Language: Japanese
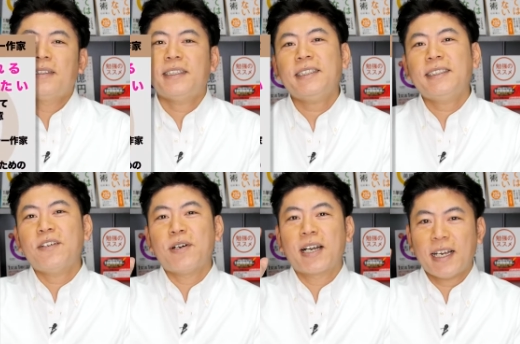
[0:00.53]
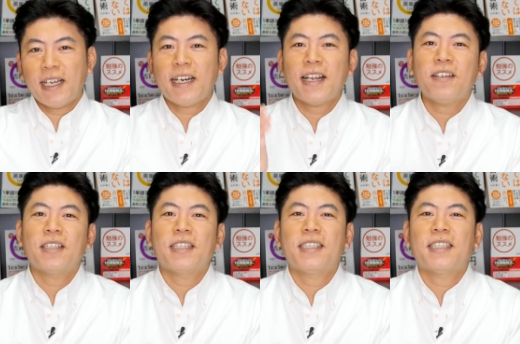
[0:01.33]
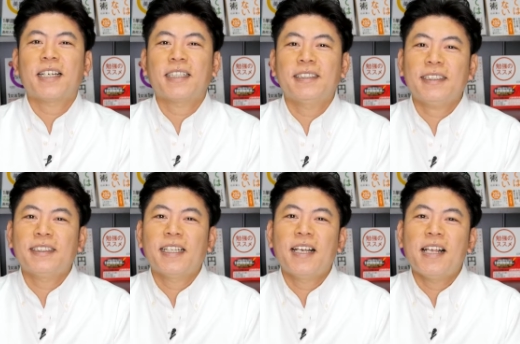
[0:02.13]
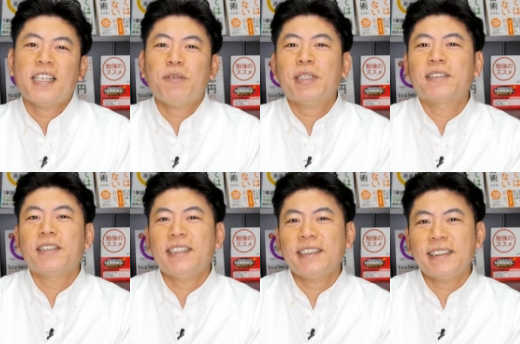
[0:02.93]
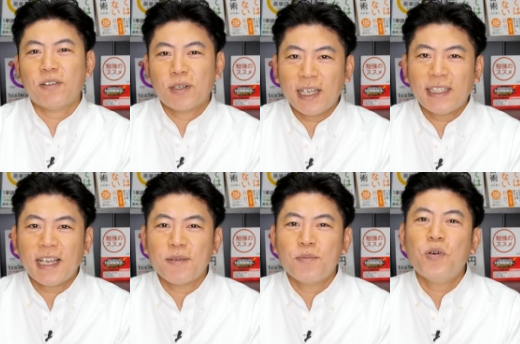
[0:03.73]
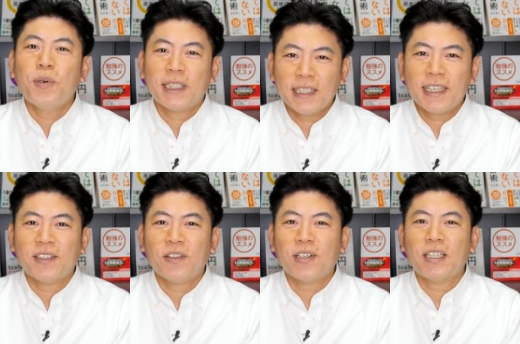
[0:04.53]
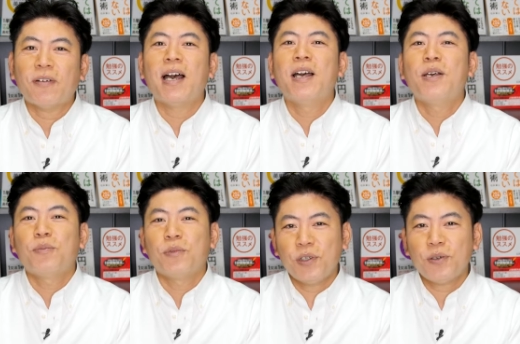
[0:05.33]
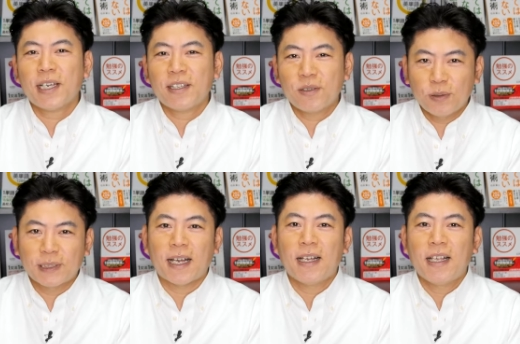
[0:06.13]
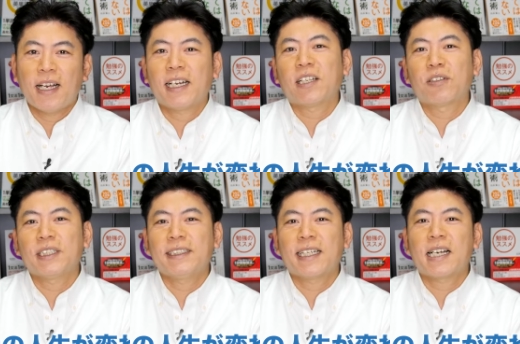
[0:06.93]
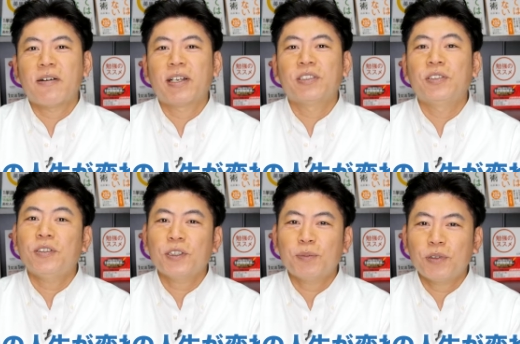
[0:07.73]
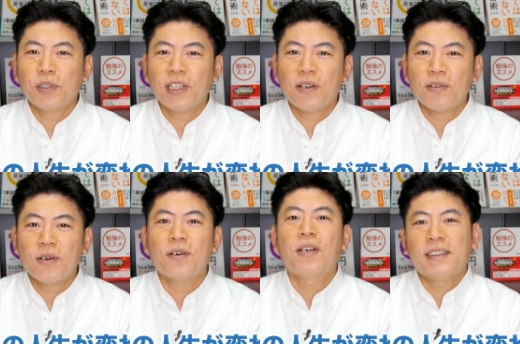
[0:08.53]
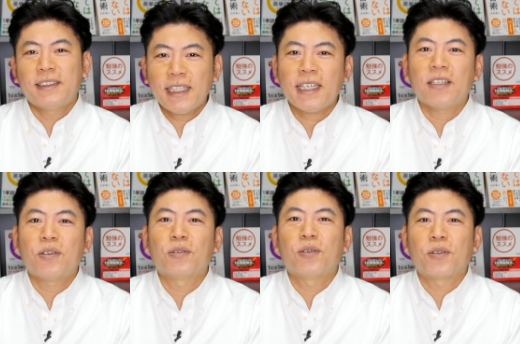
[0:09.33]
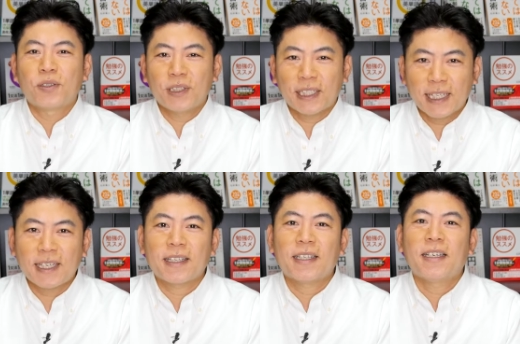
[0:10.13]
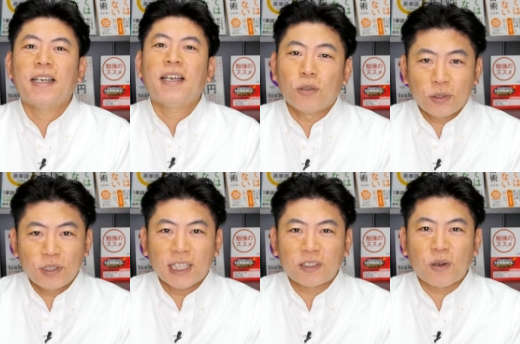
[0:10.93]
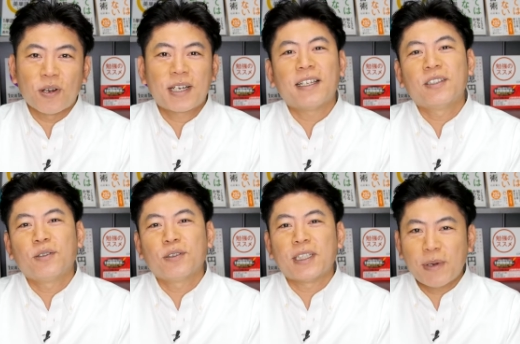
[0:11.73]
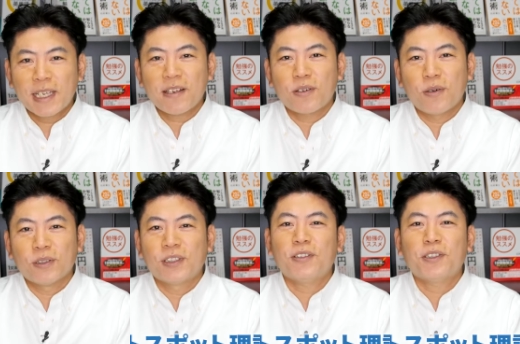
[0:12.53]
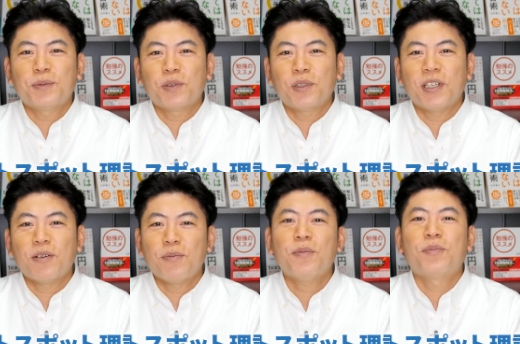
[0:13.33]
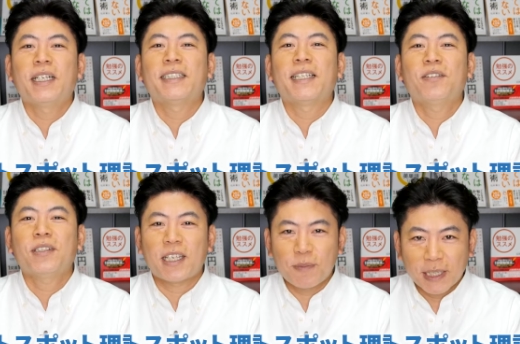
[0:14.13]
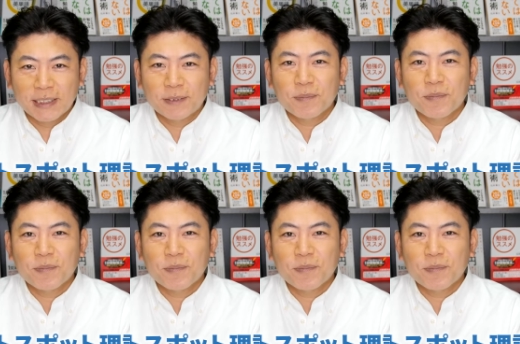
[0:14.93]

人生は変えられる石井隆です。今すぐに人生を変えたい、もう待てないという方は無料 LINE 講座、あなたの人生が変わるスイートスポット理論をぜひご登録ください。登録いただくと感動の生原稿スイートスポット理論もプレゼントできます。